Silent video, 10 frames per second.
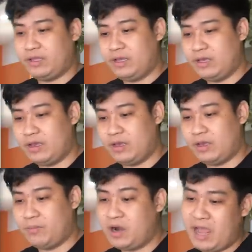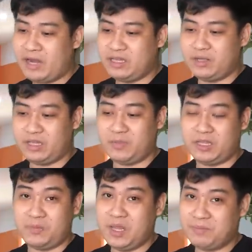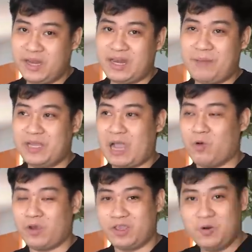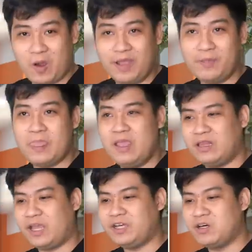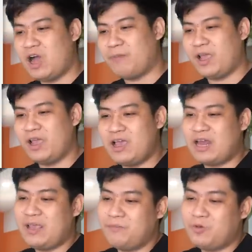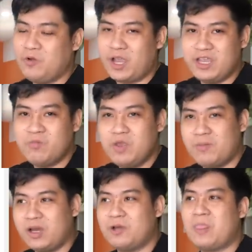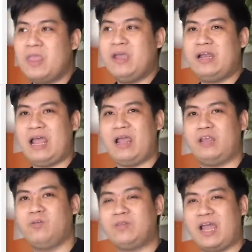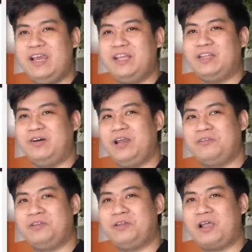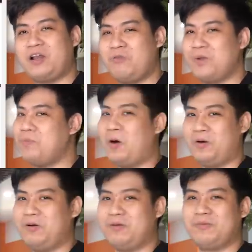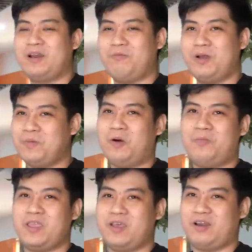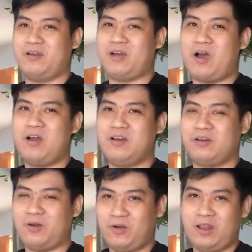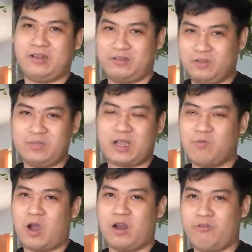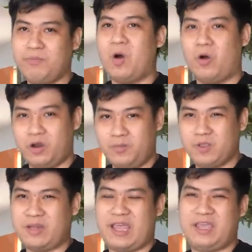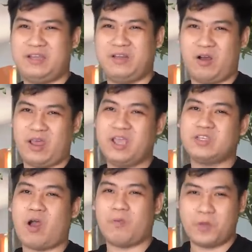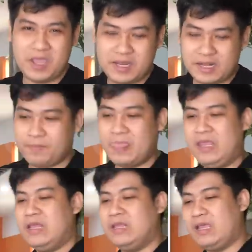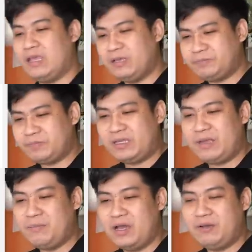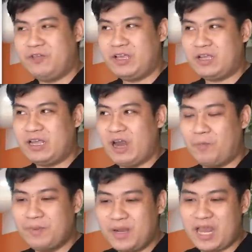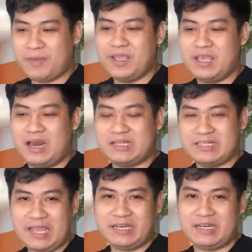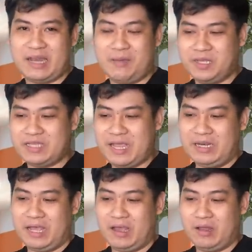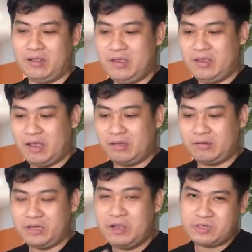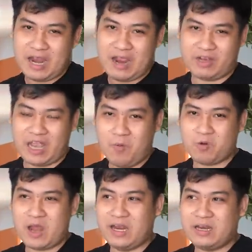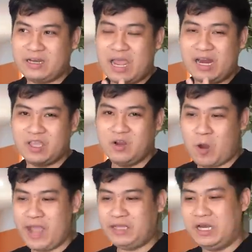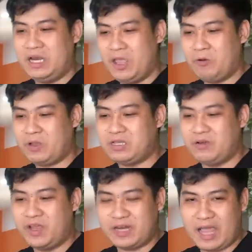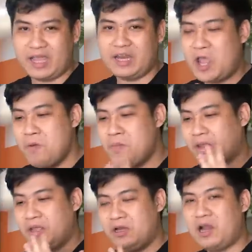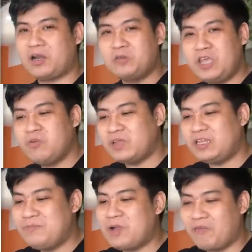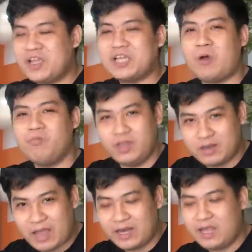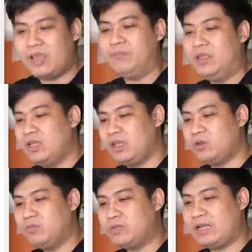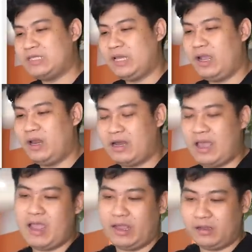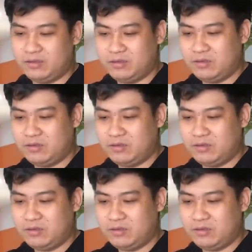thì uh, mới đây đó thì thì thì BNB đã bị cáo buộc là chứng khoán thì cái trường hợp này á anh em có nghĩ giống như mình không là chúng ta hãy liên tưởng lại tới cái đồng Ripple đúng không cái đồng Ripple bây giờ là nó là được đổi thành chúng ta không gọi là Ripple nữa mà chúng ta hay gọi là XRP đó thì á cái bên phía cái đồng BNB này bây giờ là xét đã bị xét là uh, uh, điều tra và cáo buộc đây đây là chứng khoán thì liệu cái sự việc này á nếu mà lần đầu tiên chúng ta tiếp cận với cái thông tin này đi anh em thì chúng ta sẽ nghĩ rằng là à